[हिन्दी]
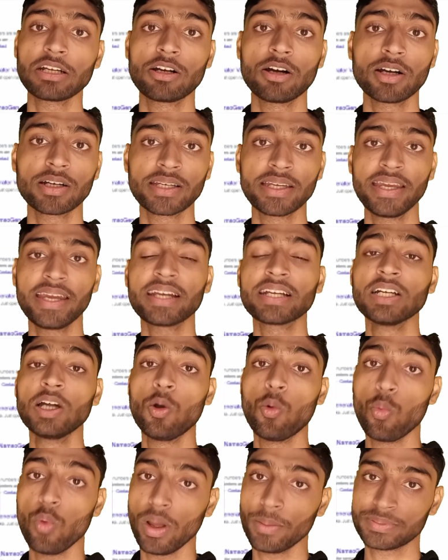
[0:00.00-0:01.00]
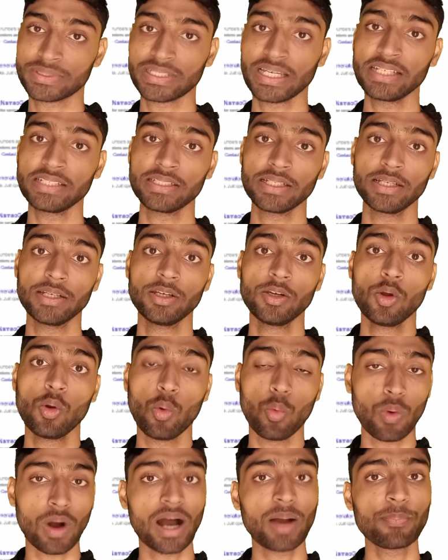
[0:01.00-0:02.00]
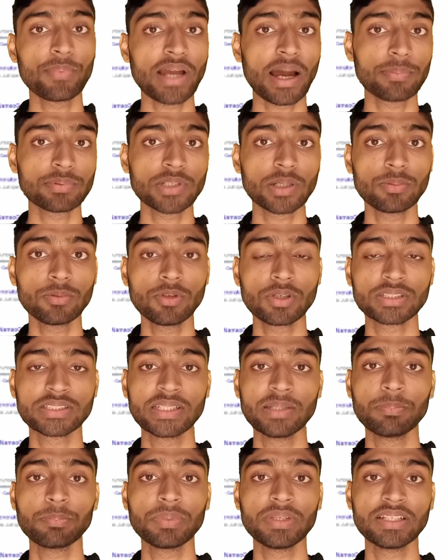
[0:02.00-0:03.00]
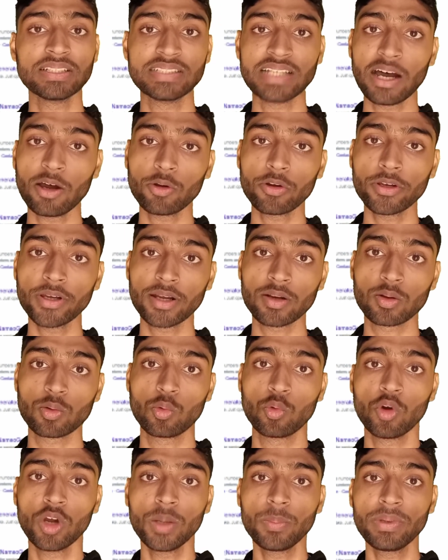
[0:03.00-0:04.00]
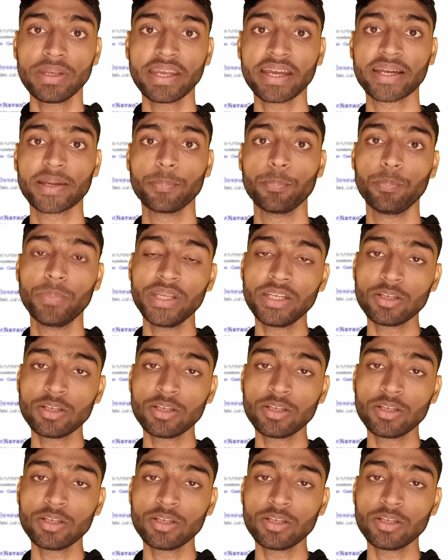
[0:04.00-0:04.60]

जेन करके एक वेबसाइट है वहाँ पे आप सभी लोग सिंपली जाओगे और कोई भी एक